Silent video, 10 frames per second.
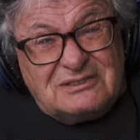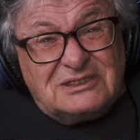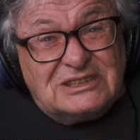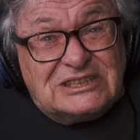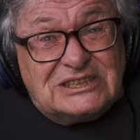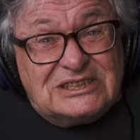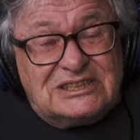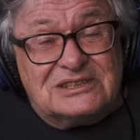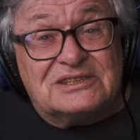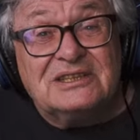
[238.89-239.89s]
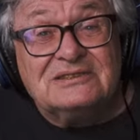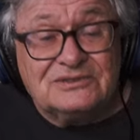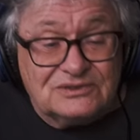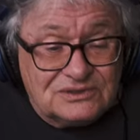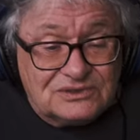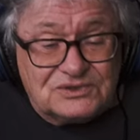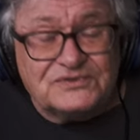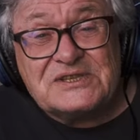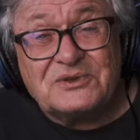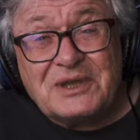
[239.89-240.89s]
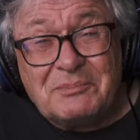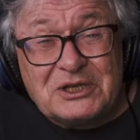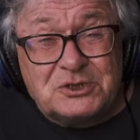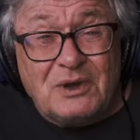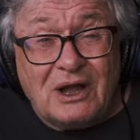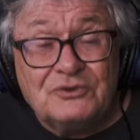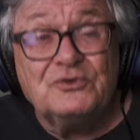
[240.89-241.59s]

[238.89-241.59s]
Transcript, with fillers: oh, de toute façon, t'as pas le choix.